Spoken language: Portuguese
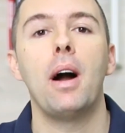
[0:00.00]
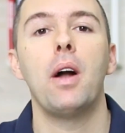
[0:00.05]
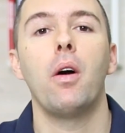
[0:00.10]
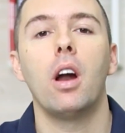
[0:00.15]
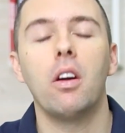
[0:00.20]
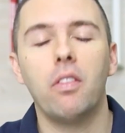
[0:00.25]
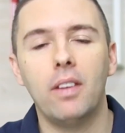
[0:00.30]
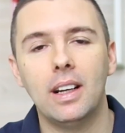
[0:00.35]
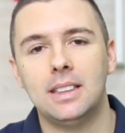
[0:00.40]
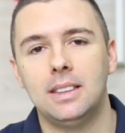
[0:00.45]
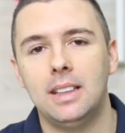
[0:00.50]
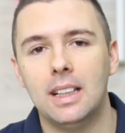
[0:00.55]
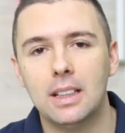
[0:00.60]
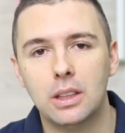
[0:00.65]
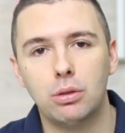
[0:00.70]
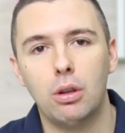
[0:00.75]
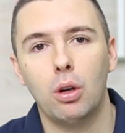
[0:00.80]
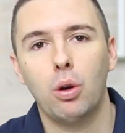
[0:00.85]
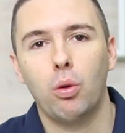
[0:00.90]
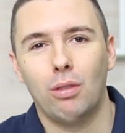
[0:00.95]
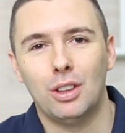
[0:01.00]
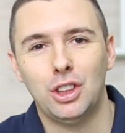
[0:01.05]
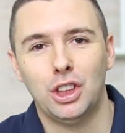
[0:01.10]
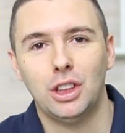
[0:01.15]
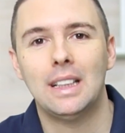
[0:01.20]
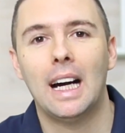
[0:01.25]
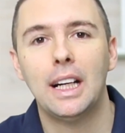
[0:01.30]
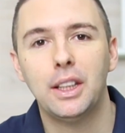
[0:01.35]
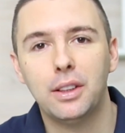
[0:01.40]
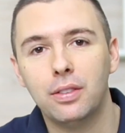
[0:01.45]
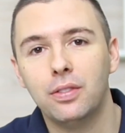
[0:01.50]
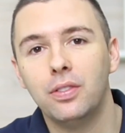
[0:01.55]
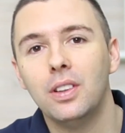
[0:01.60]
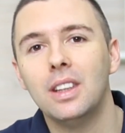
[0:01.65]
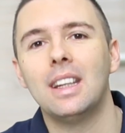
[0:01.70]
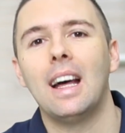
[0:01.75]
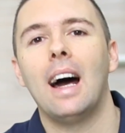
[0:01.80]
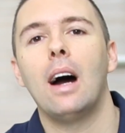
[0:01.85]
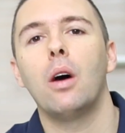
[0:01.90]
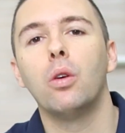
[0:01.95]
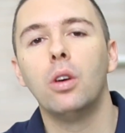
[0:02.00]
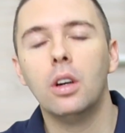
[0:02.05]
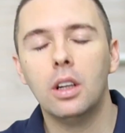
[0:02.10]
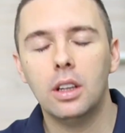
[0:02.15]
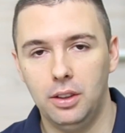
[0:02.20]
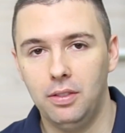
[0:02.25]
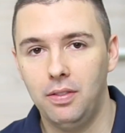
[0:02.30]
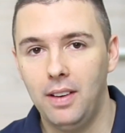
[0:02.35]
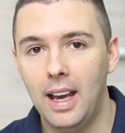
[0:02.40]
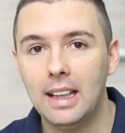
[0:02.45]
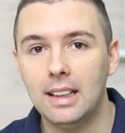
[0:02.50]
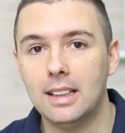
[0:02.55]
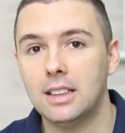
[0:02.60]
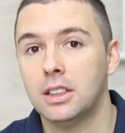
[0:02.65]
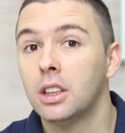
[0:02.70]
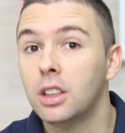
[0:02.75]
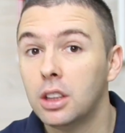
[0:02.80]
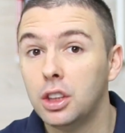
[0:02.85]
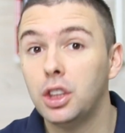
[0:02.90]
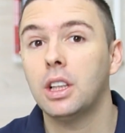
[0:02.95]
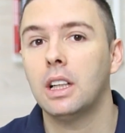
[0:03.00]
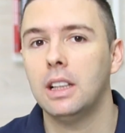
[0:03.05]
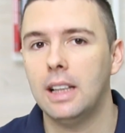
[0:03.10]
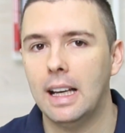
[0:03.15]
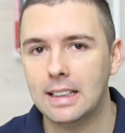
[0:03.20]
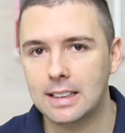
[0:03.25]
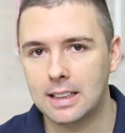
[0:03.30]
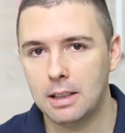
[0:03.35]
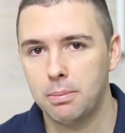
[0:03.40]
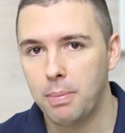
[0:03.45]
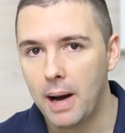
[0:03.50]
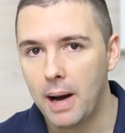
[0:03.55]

maior vai ser a sua quantidade final de vendas de clientes que